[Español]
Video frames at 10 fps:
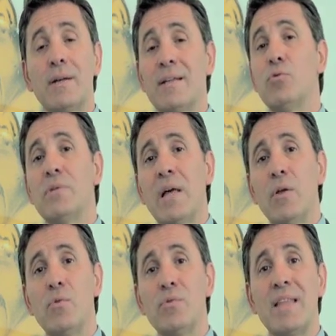
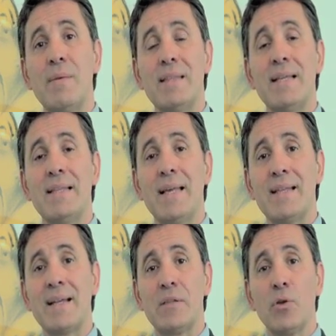resultado de una demanda
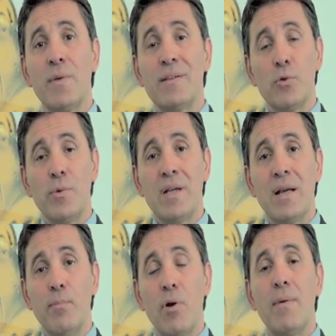interna que todavía se
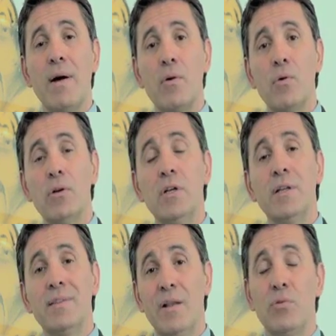ubica por abajo
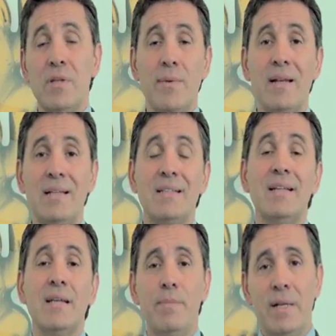de los niveles
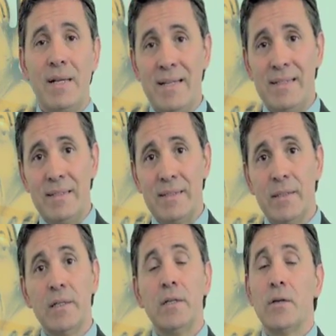precrisis.
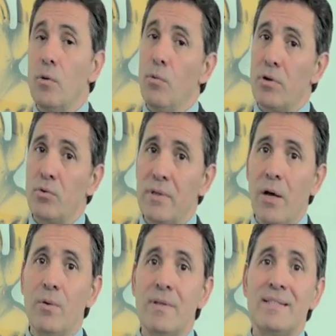Como
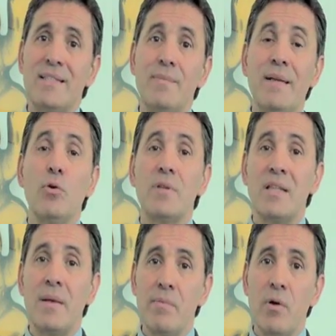resultado de este menor
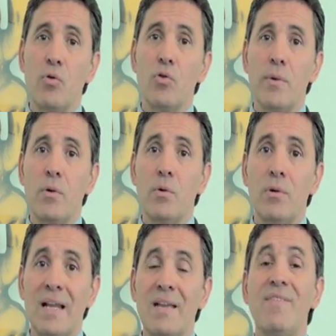dinamismo
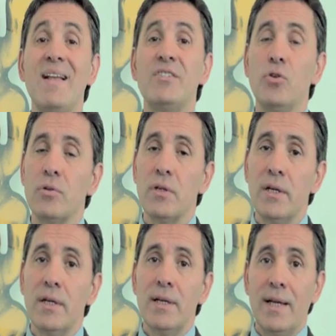económico, la inflación
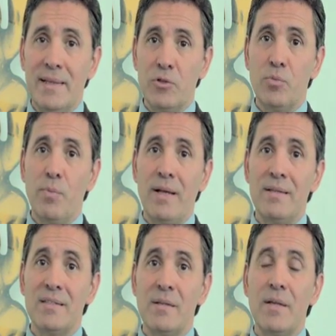en estos
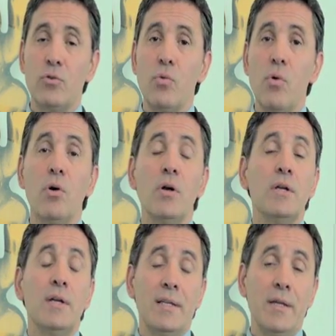países se mantuvo
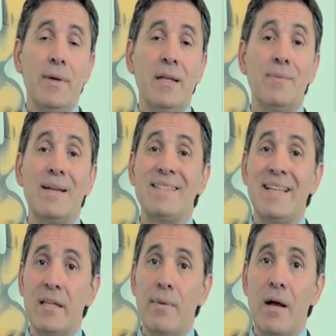en niveles
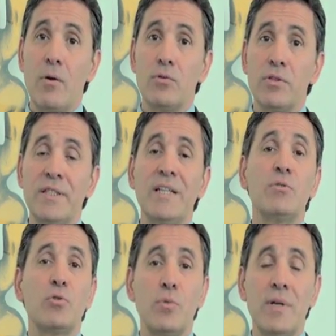bastante bajos y
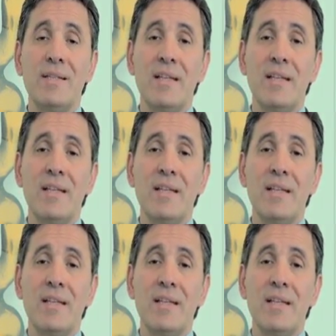esto a su vez